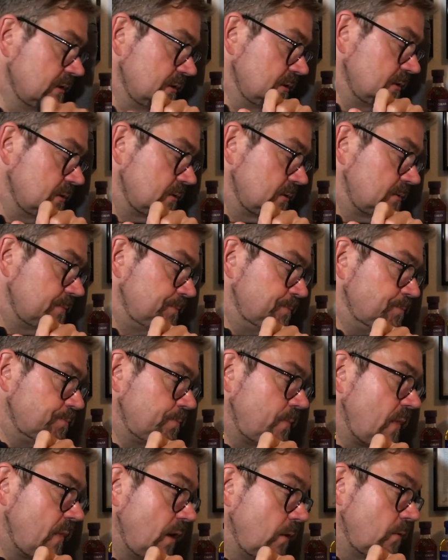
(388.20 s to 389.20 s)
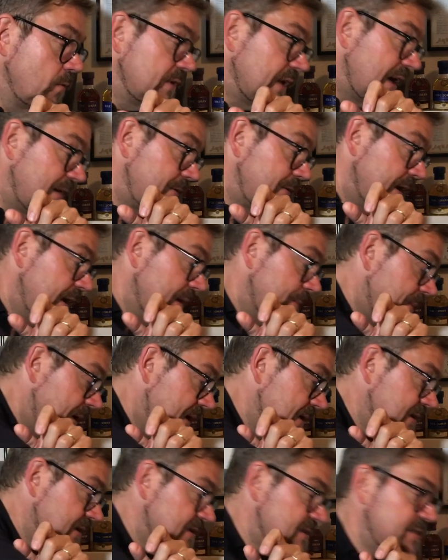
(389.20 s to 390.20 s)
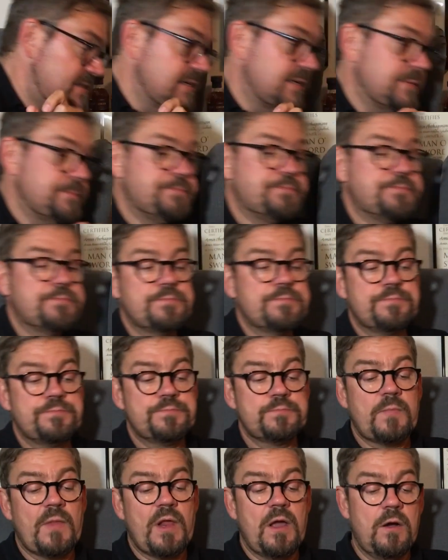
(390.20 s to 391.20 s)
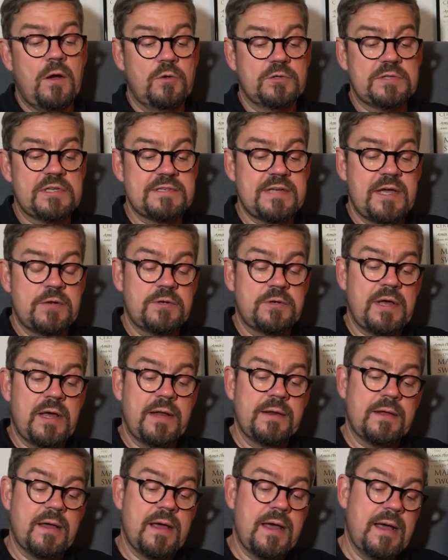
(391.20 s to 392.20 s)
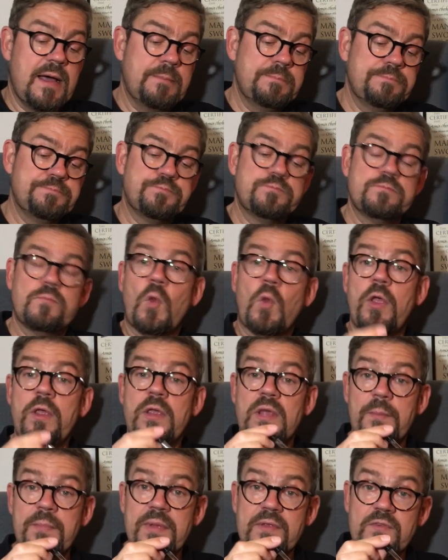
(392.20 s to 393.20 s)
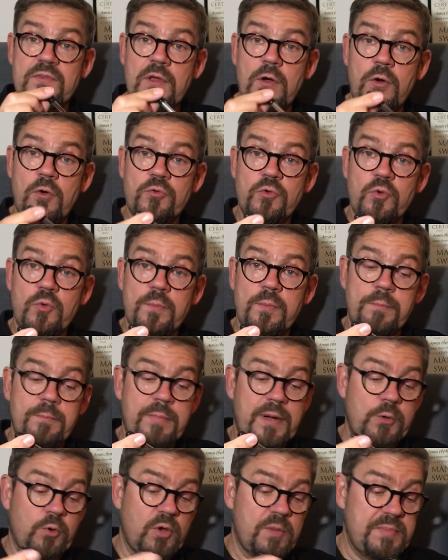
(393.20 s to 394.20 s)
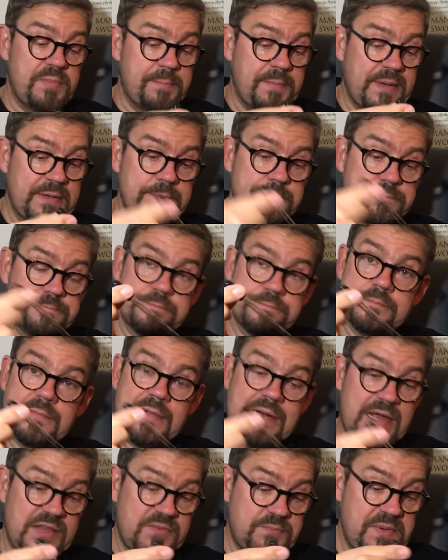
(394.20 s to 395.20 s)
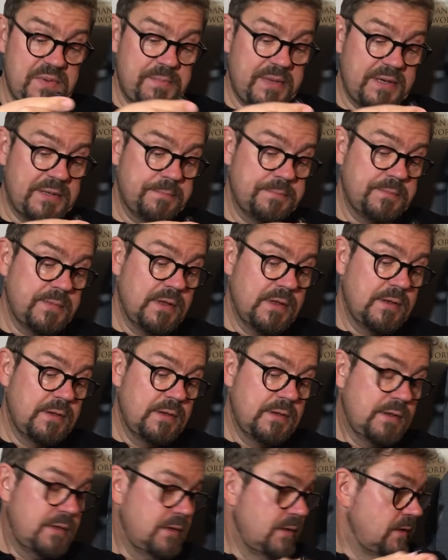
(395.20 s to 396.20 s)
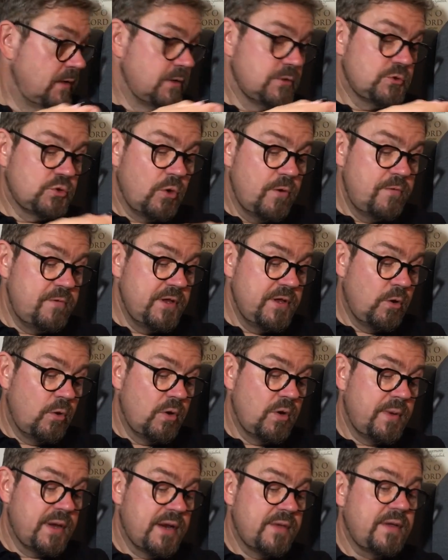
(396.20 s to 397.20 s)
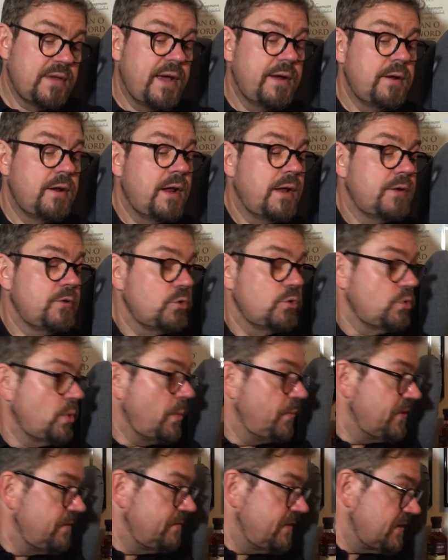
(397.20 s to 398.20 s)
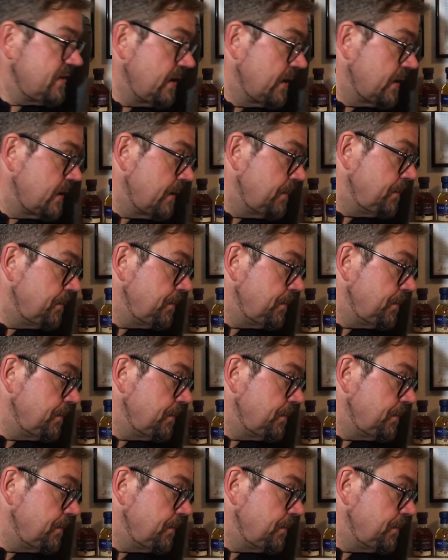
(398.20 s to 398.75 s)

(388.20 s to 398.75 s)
So, und da wir eben halt jetzt hier auch das ein oder andere haben, ich habe jetzt hier auch so ein paar neue Pipetten, Glaspipetten. Träufel ich auch nochmal das eine oder andere Tröpfchen Wasser hier dran.